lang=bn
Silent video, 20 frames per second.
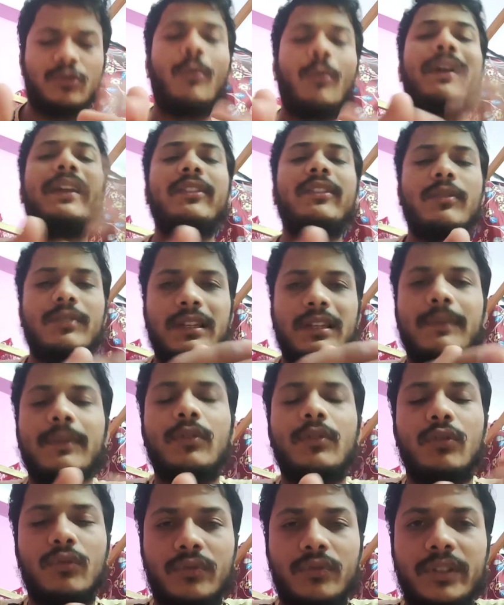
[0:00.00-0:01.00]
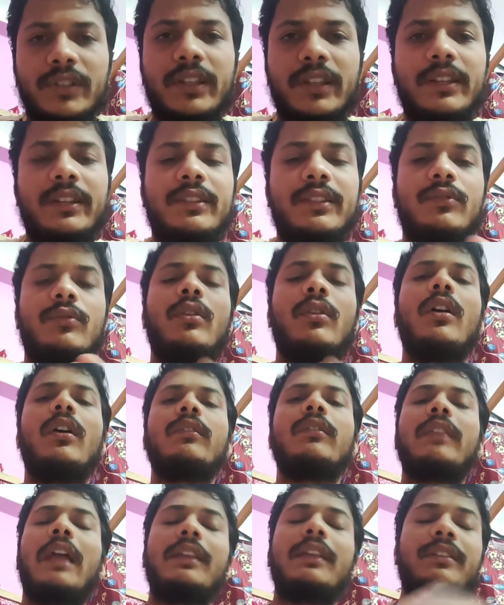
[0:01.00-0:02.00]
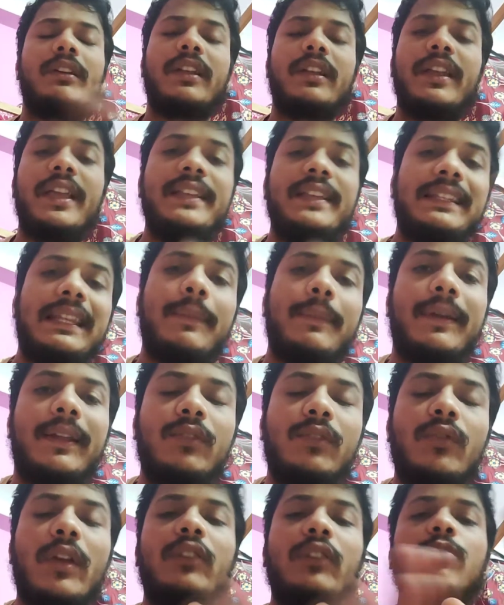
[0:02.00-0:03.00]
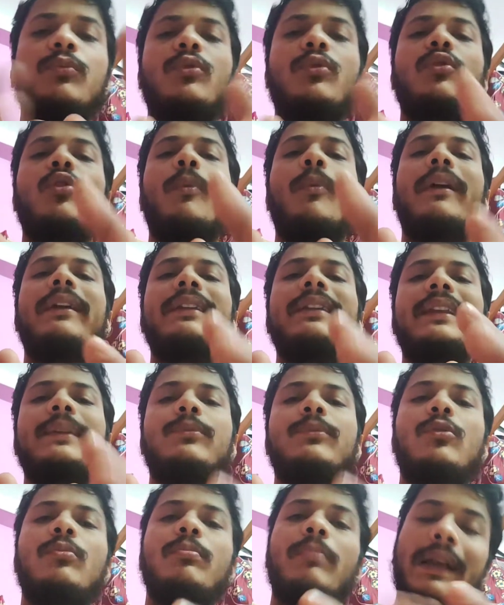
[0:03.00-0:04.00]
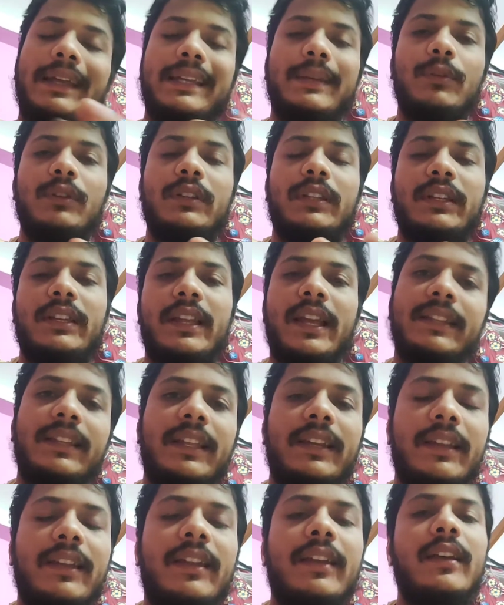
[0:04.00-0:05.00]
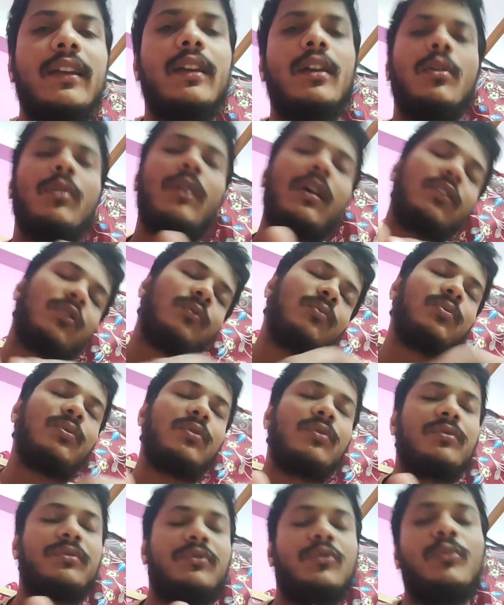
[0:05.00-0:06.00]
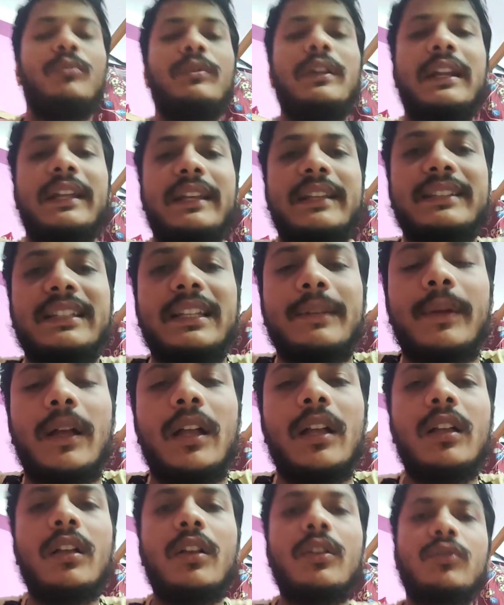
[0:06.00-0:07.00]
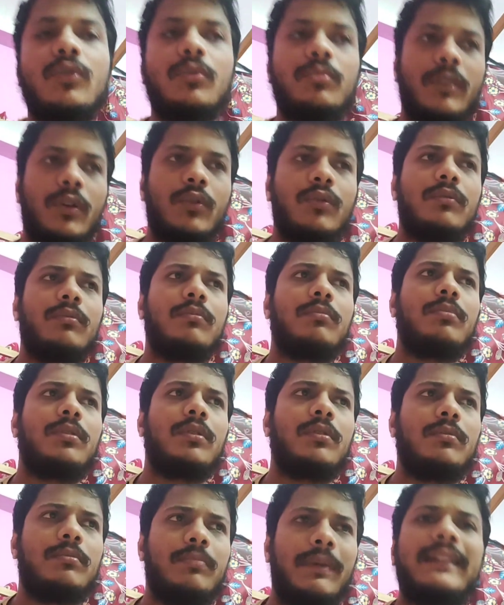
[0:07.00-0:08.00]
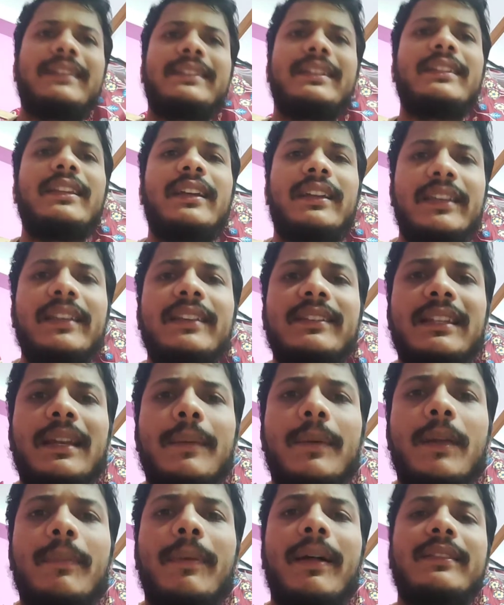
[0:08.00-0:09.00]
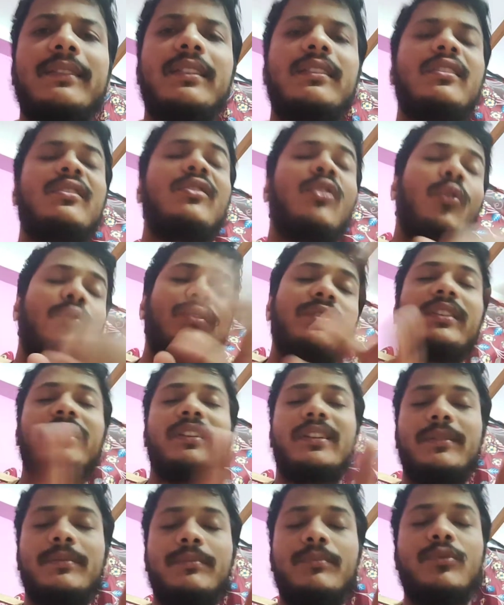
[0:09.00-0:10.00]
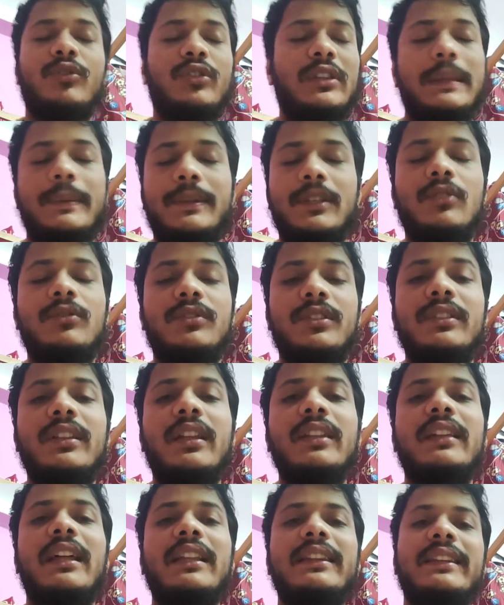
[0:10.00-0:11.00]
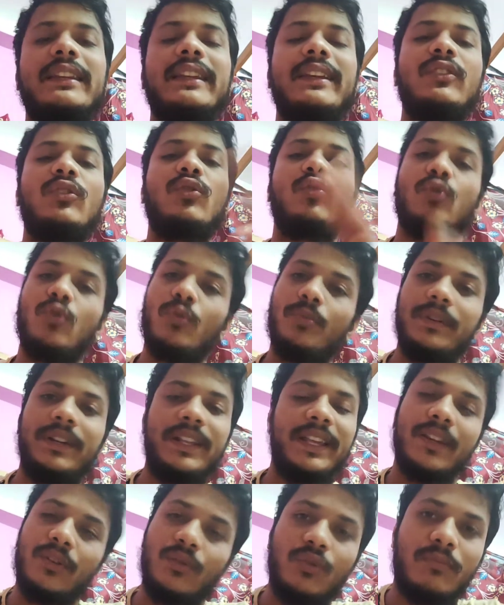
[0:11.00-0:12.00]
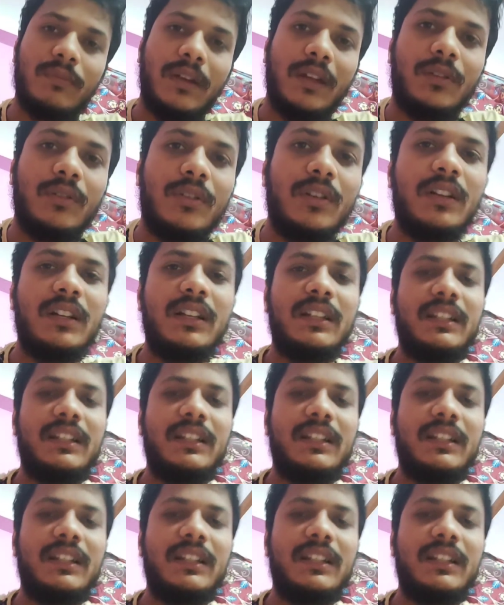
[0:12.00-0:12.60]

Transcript: রোমান্টিক সব সিনেমাগুলো দিতেন কিন্তু তাছাড়া এই সিনেমাটা কিন্তু একদম পুরো রোমান্টিকের পুরো বাইরে বলতে গেলে একধারে হ্যাঁ একদম পুরো দুমধারাকা সিনেমা সো দেখুন বাদশাহ দা কিং সিনেমাটা বাদশাহ দা ডন যে যেটা দেখেছিল জিদ্দার তার থেকে কিন্তু খুব ঢের গুণ ভালো